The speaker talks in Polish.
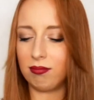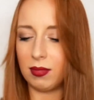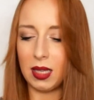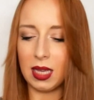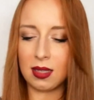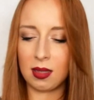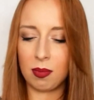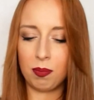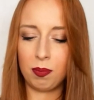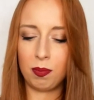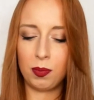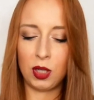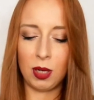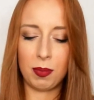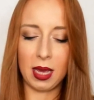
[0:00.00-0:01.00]
Jest
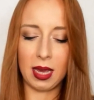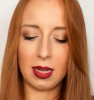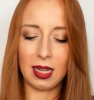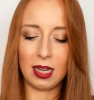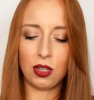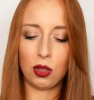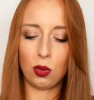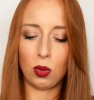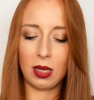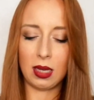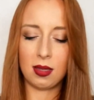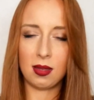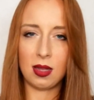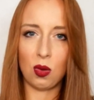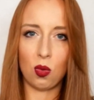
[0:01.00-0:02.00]
przepiękna, jeszcze tutaj
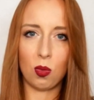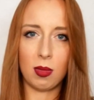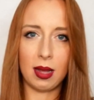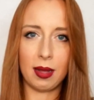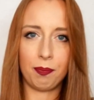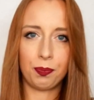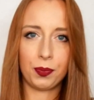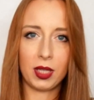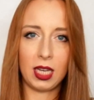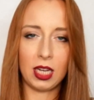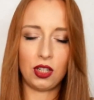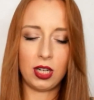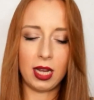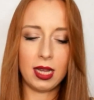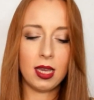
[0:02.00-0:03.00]
z tyłu ma
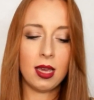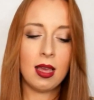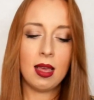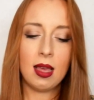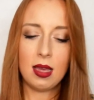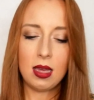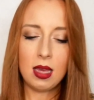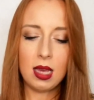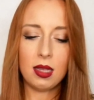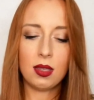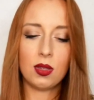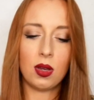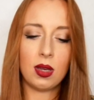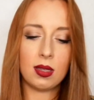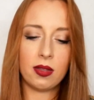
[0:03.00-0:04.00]
kieszeń i
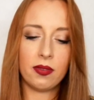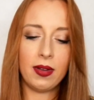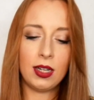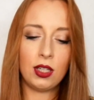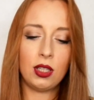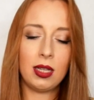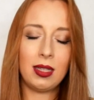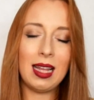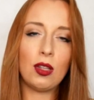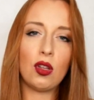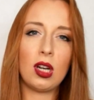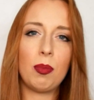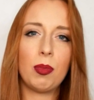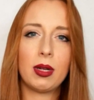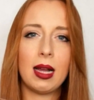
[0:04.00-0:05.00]
co jest ważne, ta
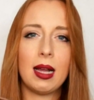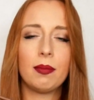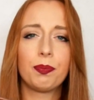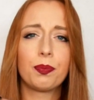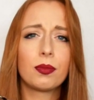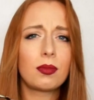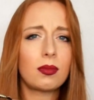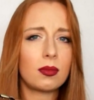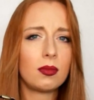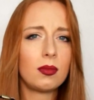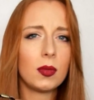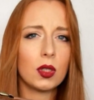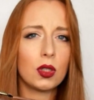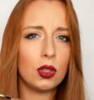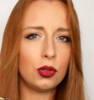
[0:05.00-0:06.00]
torebka
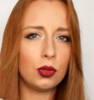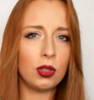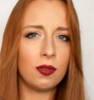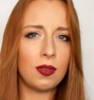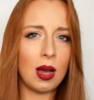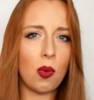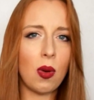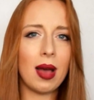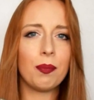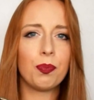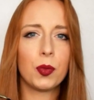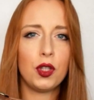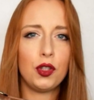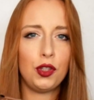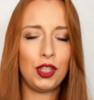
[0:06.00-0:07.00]
kosztowała
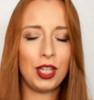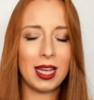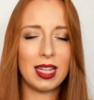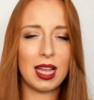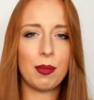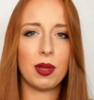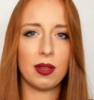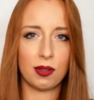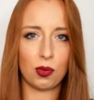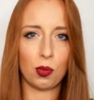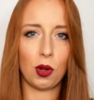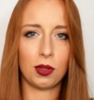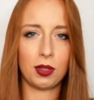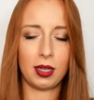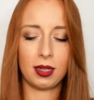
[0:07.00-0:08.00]
7
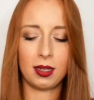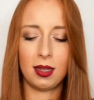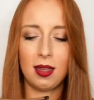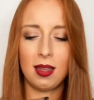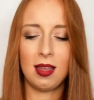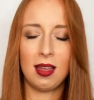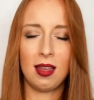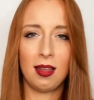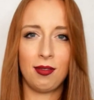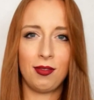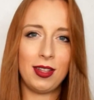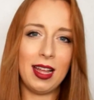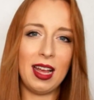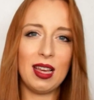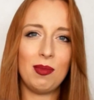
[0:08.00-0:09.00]
zł.
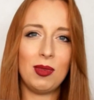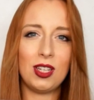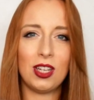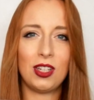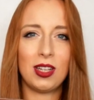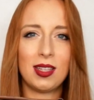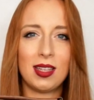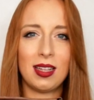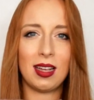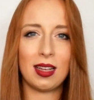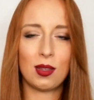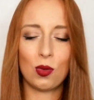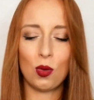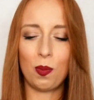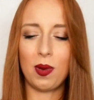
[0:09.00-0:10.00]
Wydaje mi się, że cena
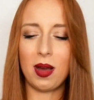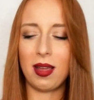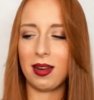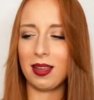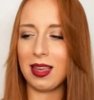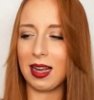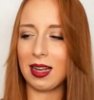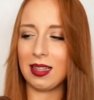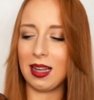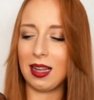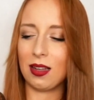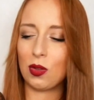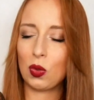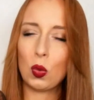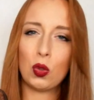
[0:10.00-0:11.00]
super, jak
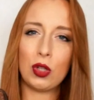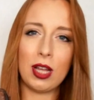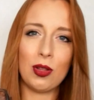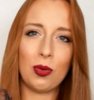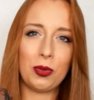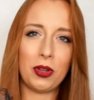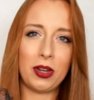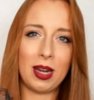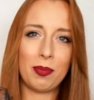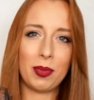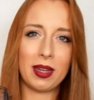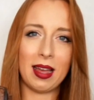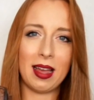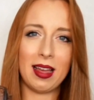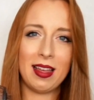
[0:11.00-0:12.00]
na skórzaną
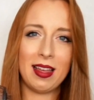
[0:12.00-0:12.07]
torebkę,